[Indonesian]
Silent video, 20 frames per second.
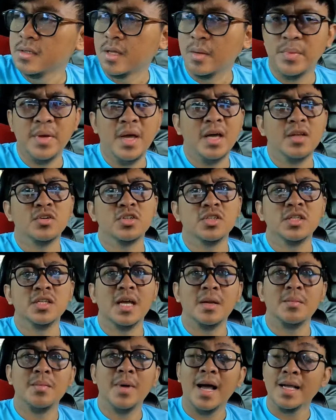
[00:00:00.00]
tapi harus
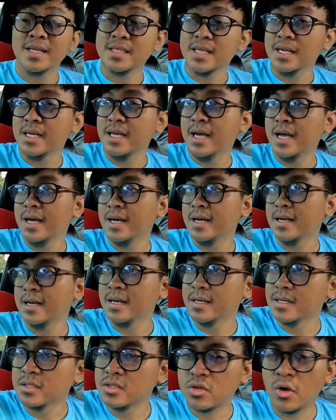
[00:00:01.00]
dengan bahasa
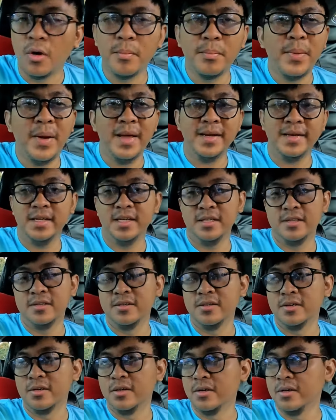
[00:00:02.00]
yang sopan
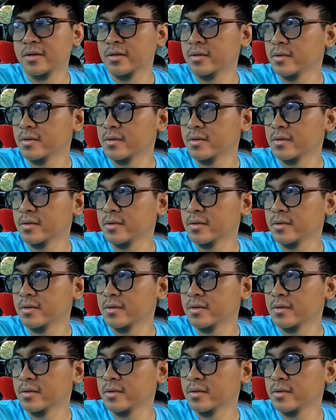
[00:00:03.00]
gitu loh